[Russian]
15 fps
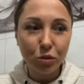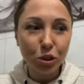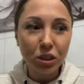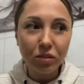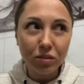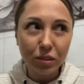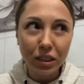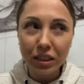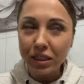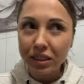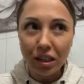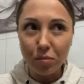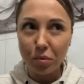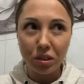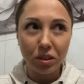Вот это
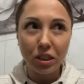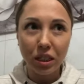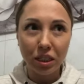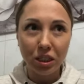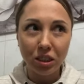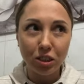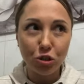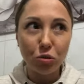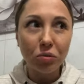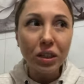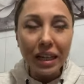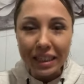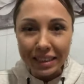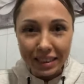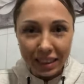самое страшное, что
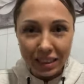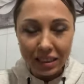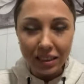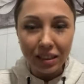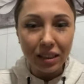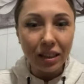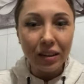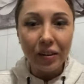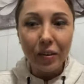вы хотите,